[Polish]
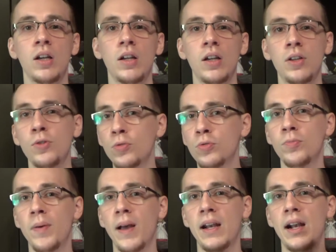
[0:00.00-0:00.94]
y,
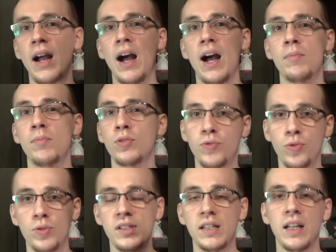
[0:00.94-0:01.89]
youtubera, albo
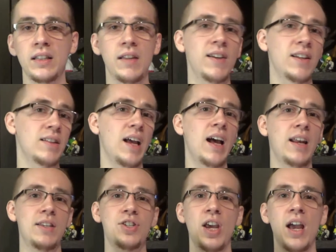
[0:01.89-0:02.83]
twórcy na
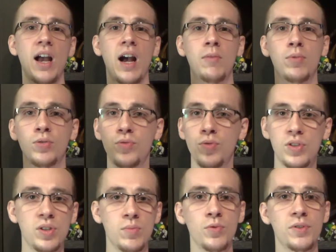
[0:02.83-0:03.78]
DeviantArcie, albo
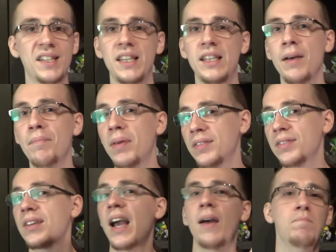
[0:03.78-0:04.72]
twórcy muzyki na
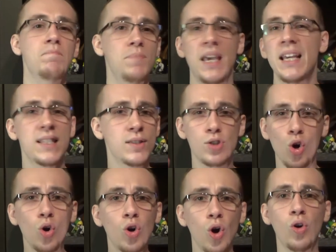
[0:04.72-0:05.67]
Bandcampie,
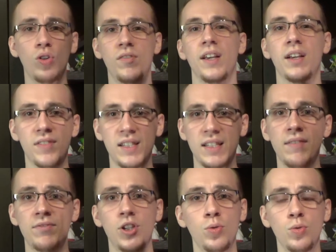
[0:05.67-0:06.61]
cokolwiek,
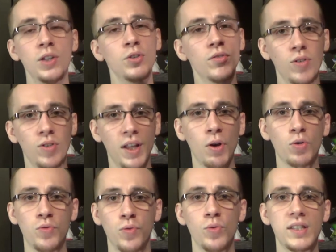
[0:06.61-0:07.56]
wstawcie tutaj dowolnego
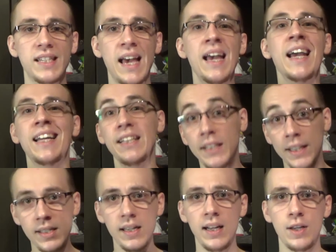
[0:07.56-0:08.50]
twórcę
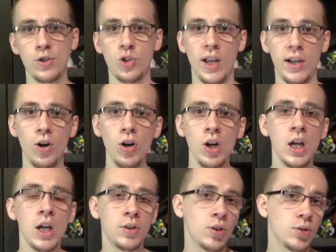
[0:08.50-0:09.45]
niezależnego,
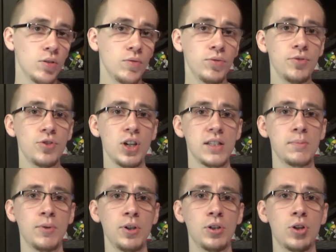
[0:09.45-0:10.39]
no to wówczas,
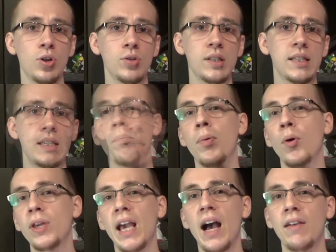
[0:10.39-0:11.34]
moi drodzy,
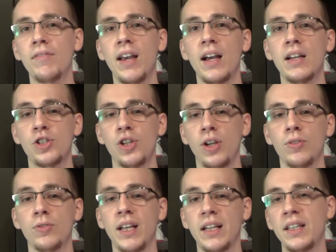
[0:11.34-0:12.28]
pojawia
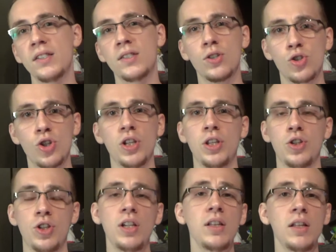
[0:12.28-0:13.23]
się taki zgrzyt.
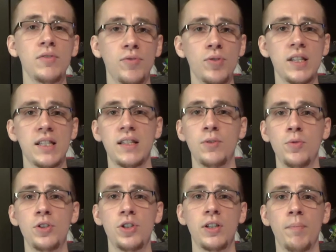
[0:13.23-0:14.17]
Jeżeli ten twórca
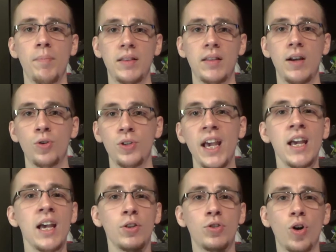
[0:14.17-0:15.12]
znajduje się na Patreonie,
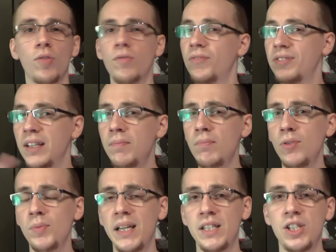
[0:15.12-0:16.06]
to to w tym
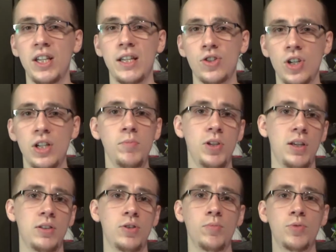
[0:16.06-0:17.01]
momencie, jeżeli
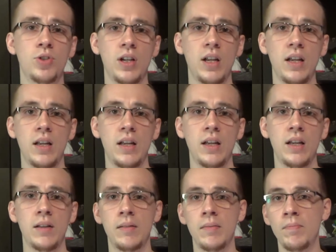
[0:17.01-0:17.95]
mnie
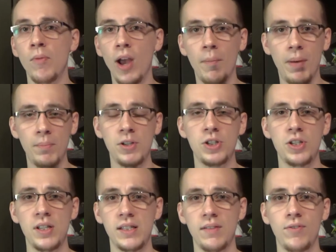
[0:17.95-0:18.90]
dobrze, moja pamięć
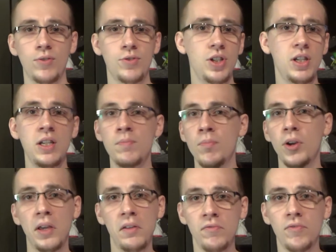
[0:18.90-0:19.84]
nie zawodzi i
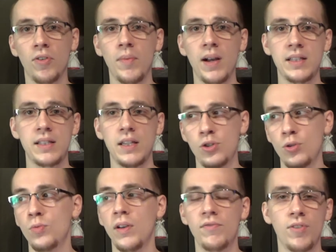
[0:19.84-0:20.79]
moje informacje,
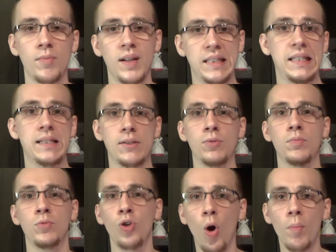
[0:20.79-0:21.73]
źródła informacji
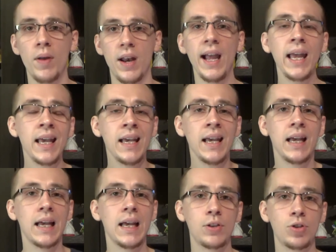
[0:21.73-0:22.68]
są dobre,
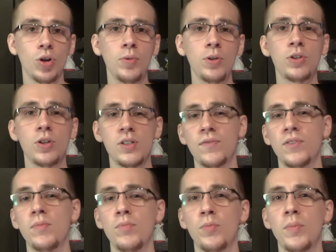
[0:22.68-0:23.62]
e, to moi drodzy, w
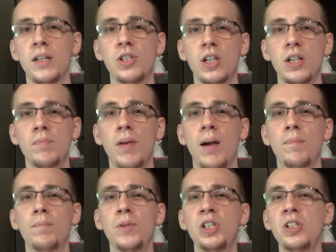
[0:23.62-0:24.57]
tym momencie chyba
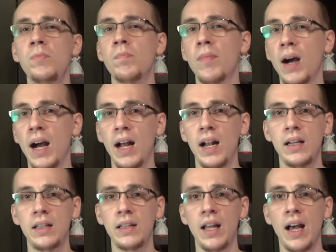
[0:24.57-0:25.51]

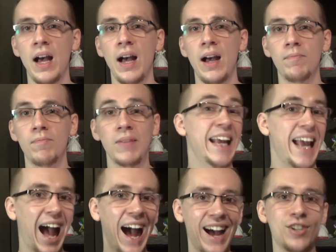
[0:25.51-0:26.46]
minimalna
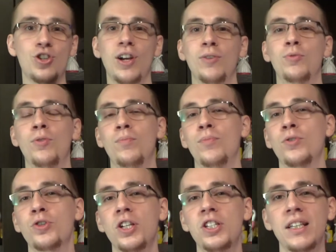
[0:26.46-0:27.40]
garza, którą
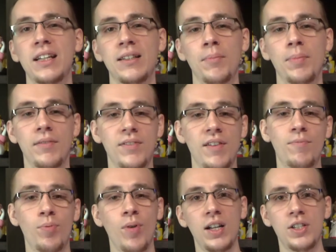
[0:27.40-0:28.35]
możecie tak naprawdę
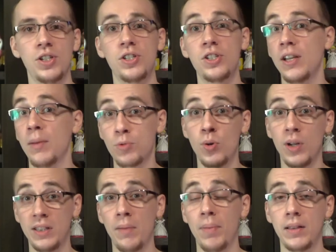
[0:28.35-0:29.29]
wpłacić na przykład
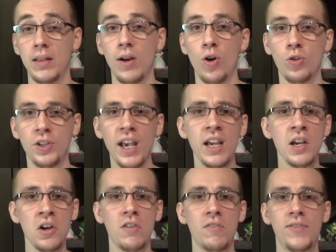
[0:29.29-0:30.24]
na Patreonie,
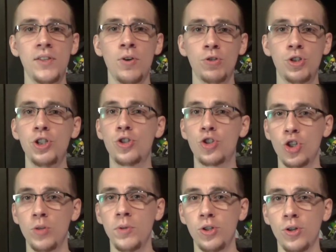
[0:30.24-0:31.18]
wynosi
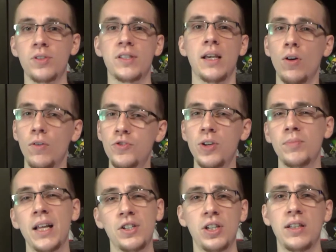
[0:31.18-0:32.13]
3 miesiące. Owszem,
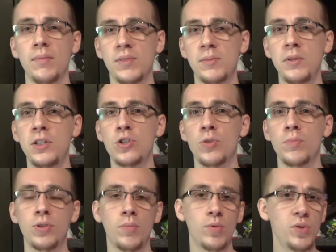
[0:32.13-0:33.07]
da się tam zmienić, żeby
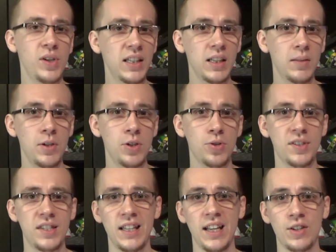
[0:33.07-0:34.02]
to był jeden miesiąc,
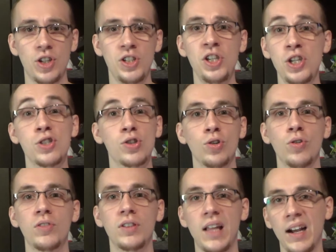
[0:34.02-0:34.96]
jednakże nie jest to
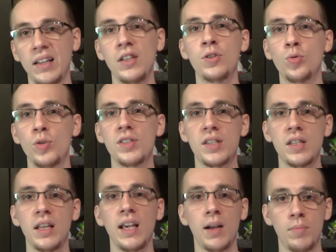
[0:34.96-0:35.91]
tak
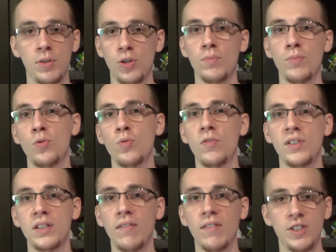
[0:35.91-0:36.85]
intuicyjne, jakby się mogło
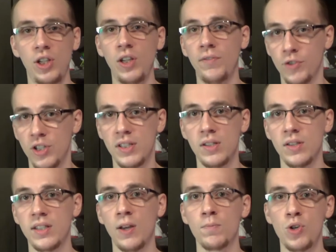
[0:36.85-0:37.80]
wydawać i wszyscy
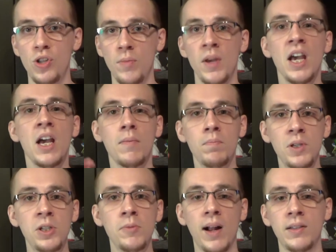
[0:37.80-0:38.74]
zostają przy tym
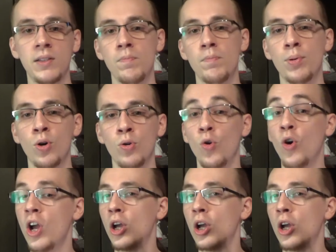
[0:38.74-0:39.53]
minimalnym progu.